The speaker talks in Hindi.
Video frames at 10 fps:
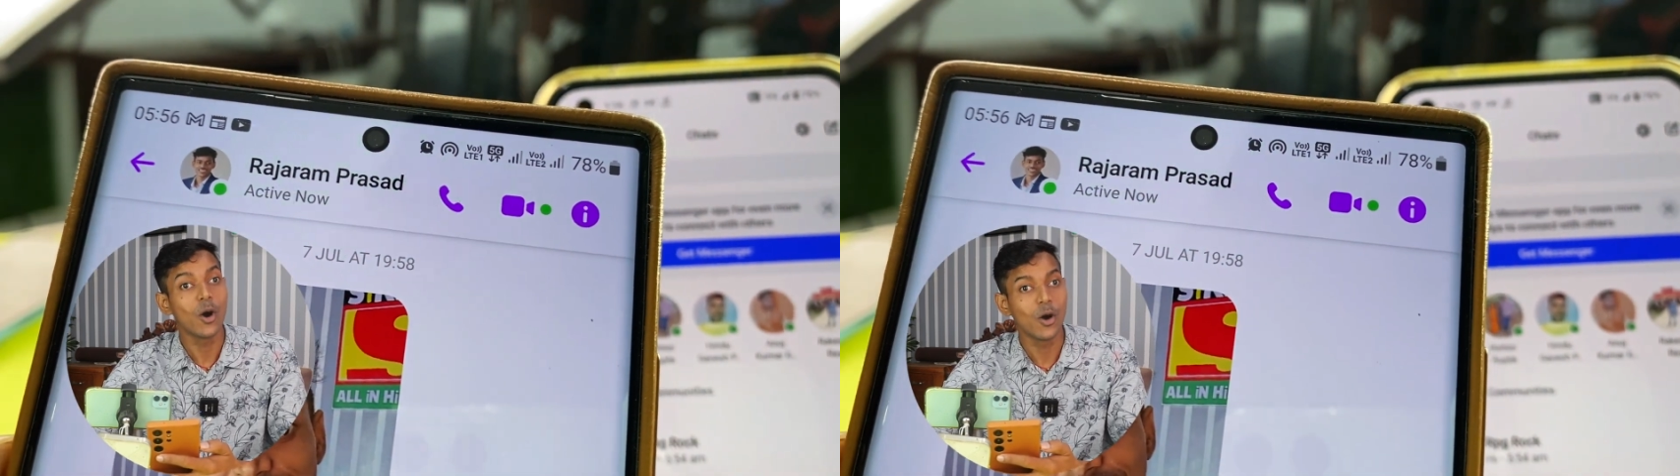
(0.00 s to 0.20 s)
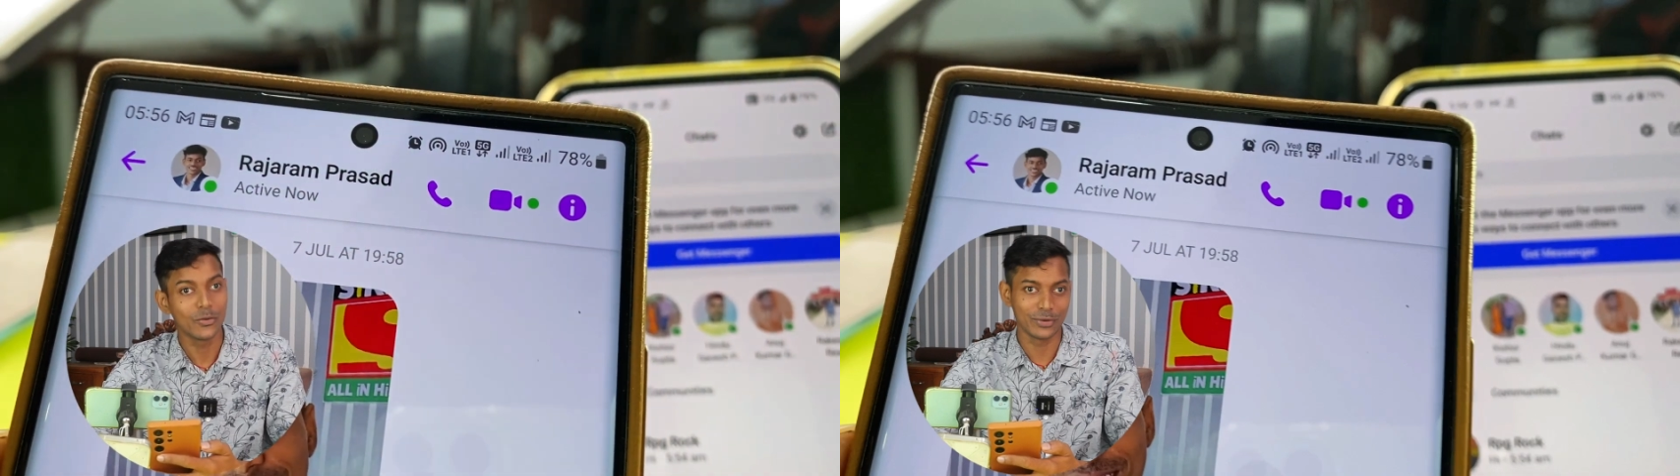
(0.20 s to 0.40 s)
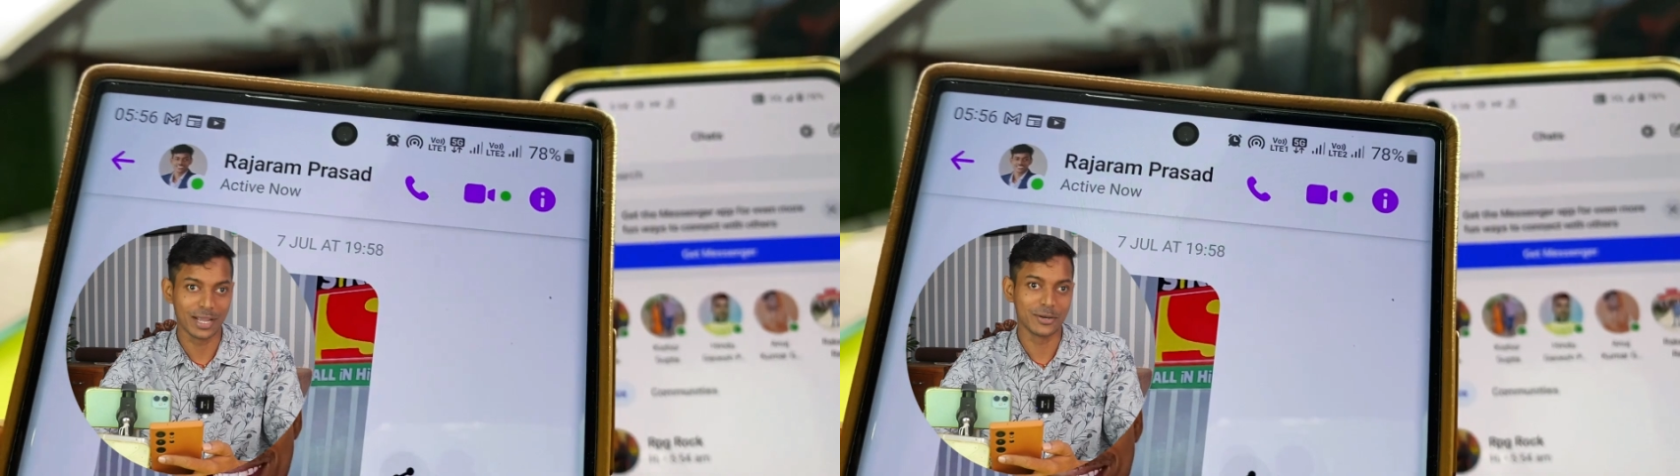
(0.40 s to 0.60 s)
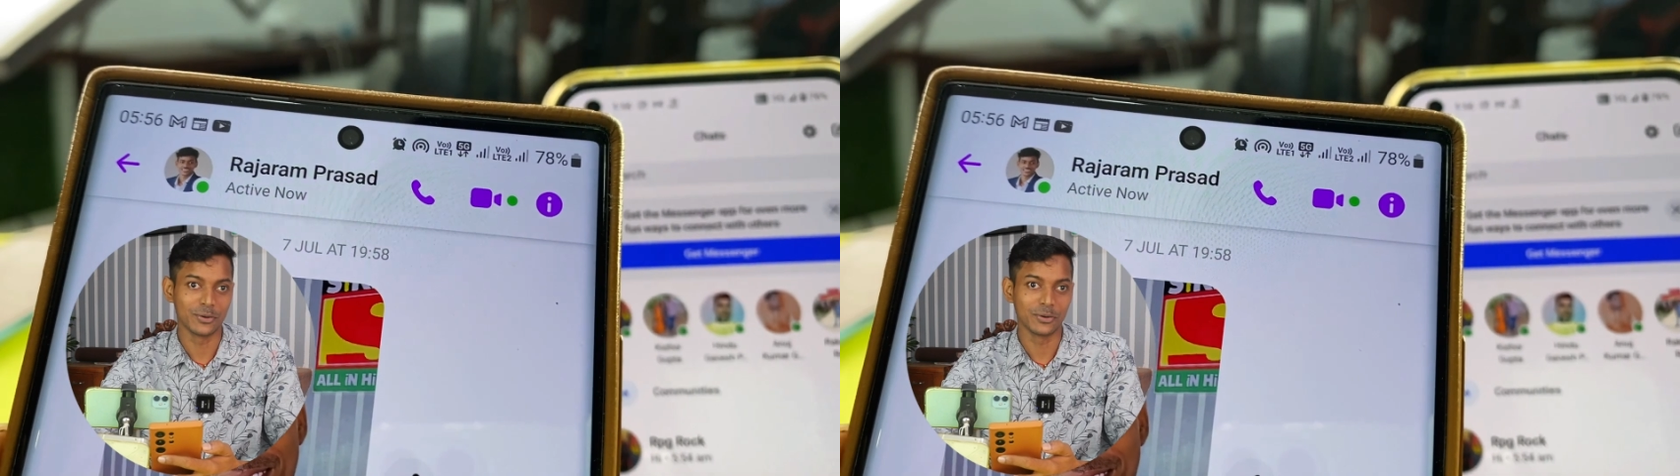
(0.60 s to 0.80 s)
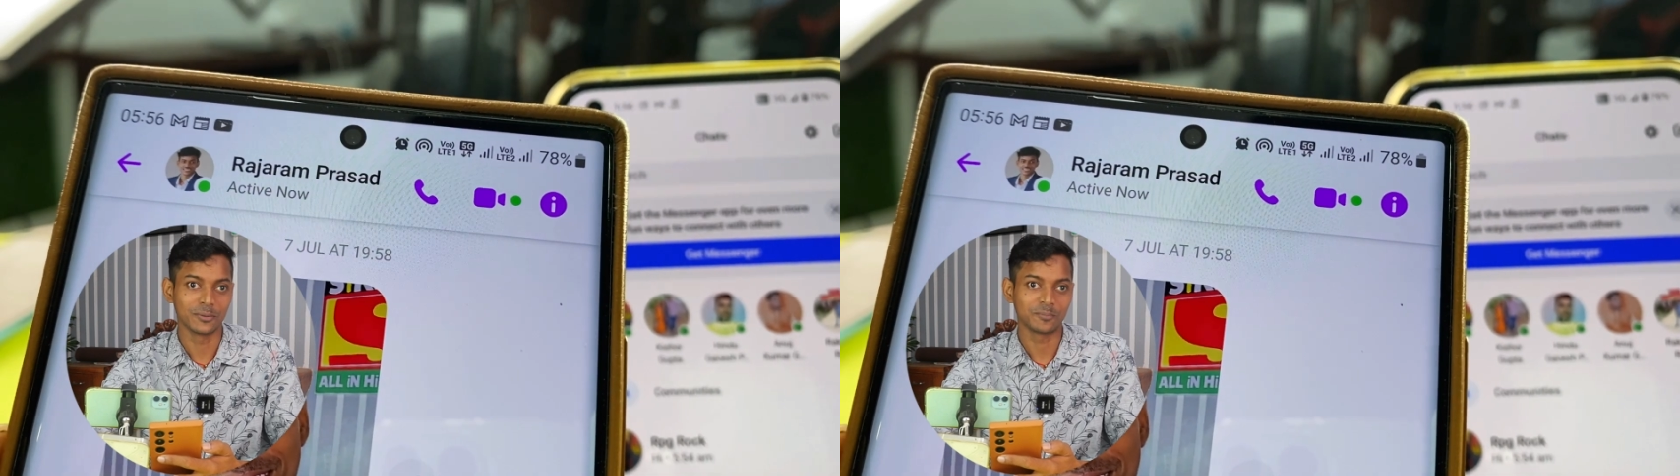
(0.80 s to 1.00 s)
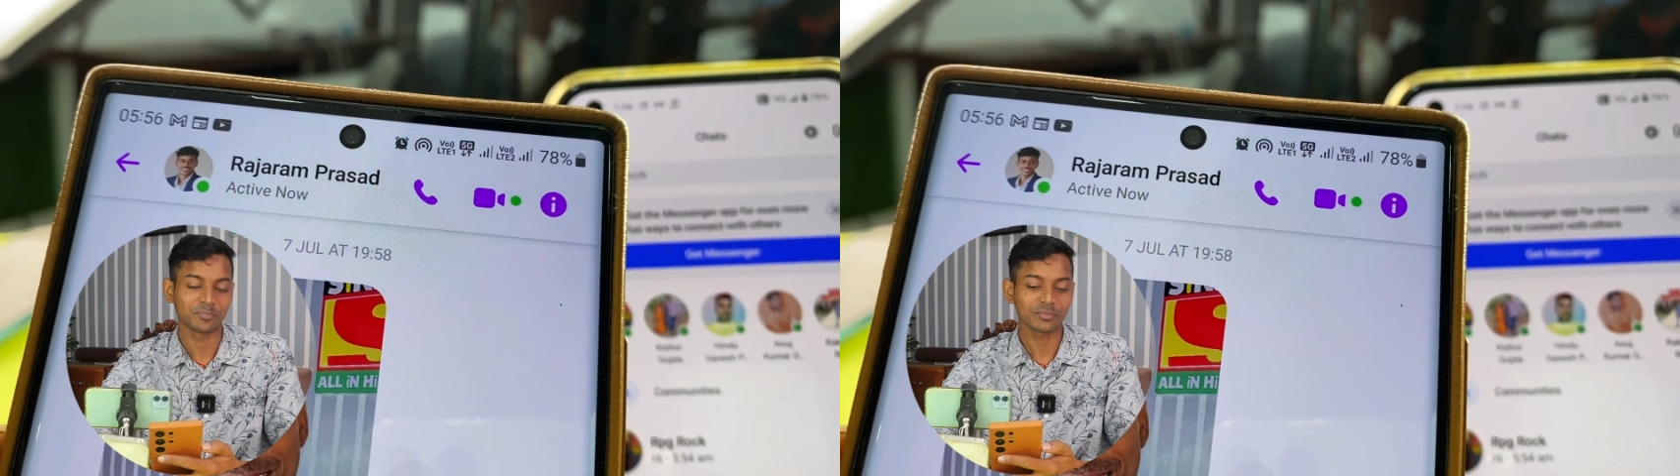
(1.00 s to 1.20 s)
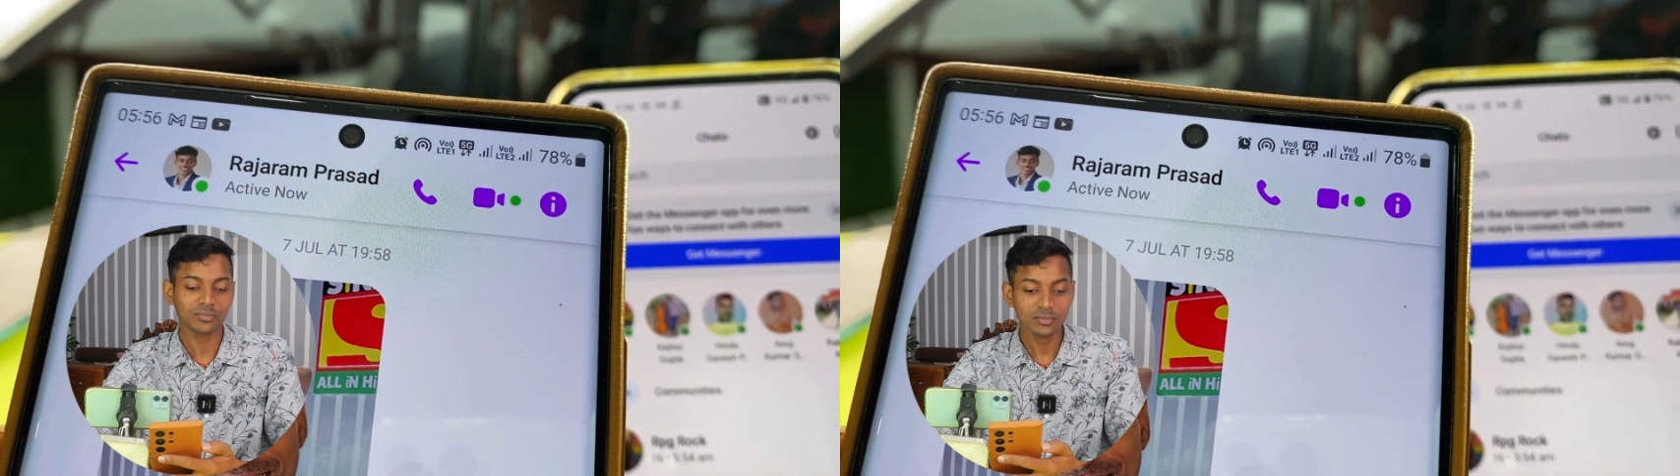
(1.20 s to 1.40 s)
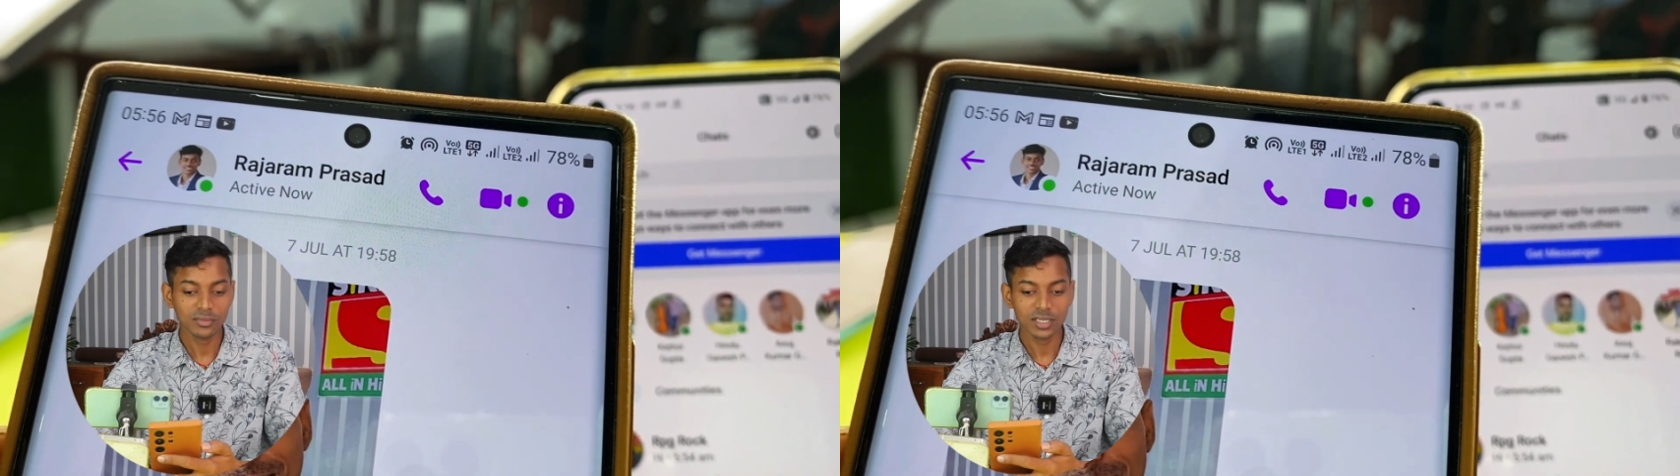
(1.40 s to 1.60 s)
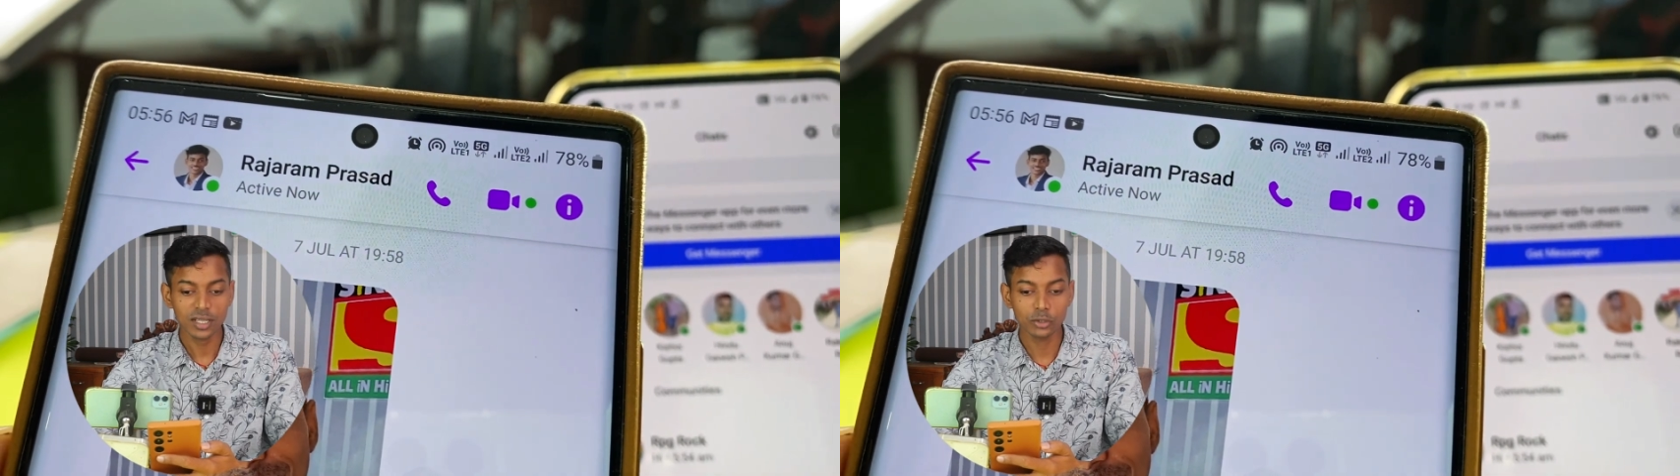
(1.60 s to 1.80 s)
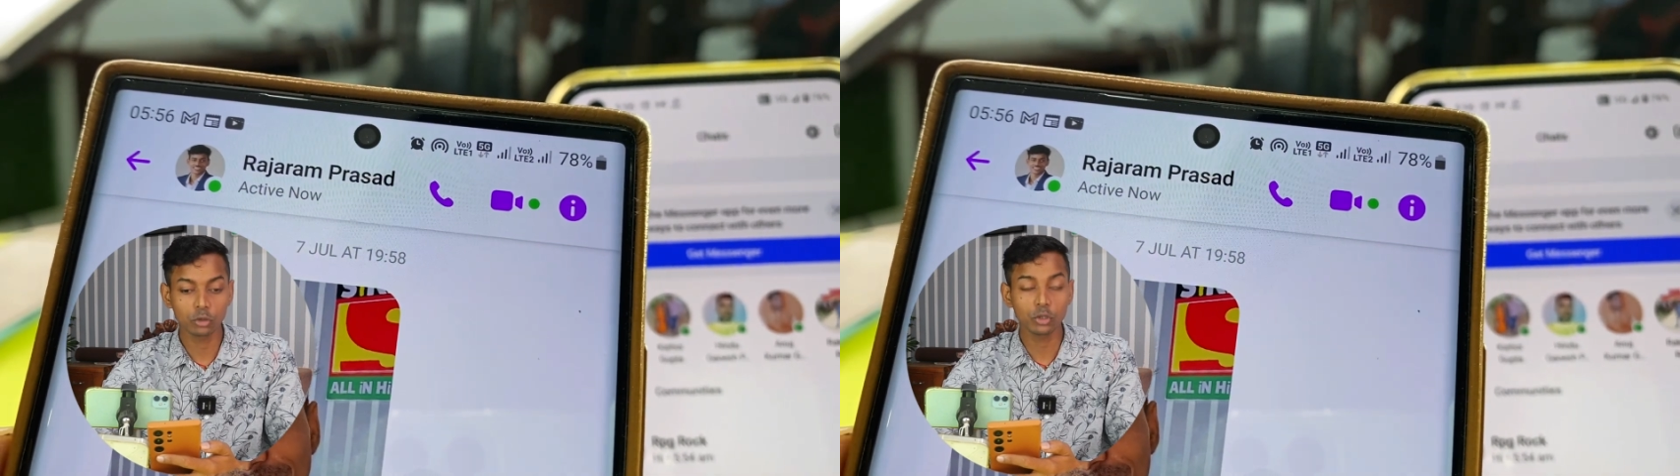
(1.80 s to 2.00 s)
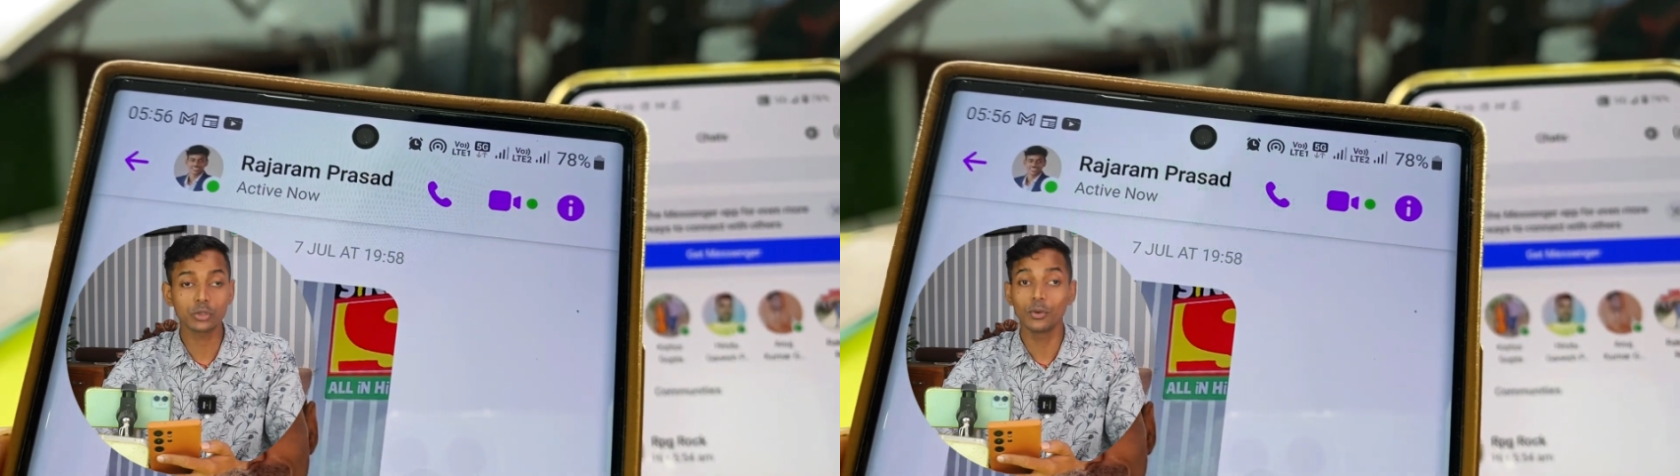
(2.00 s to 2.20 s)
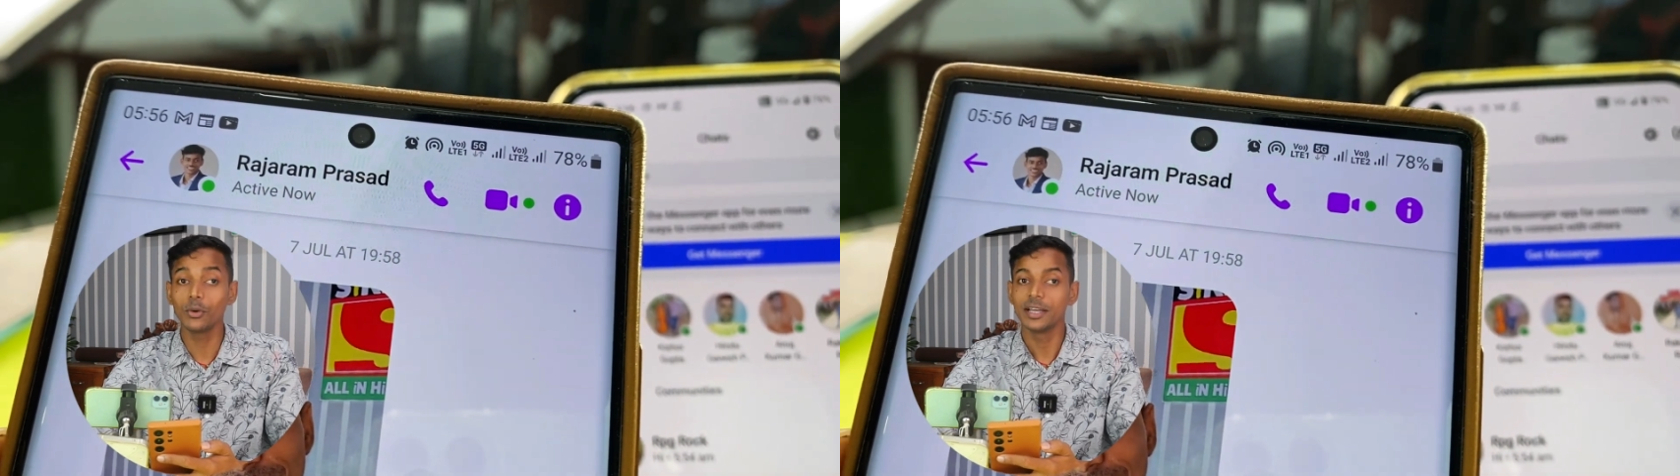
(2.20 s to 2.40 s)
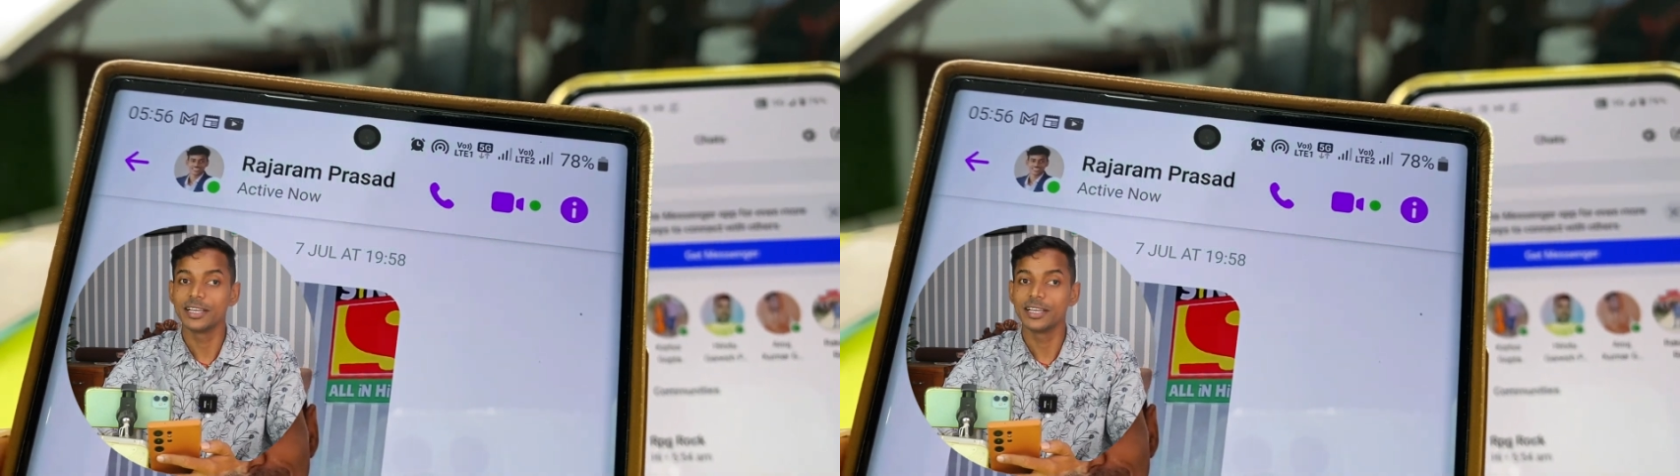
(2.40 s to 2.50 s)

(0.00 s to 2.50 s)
ऑफलाइन हो तो दोस्तों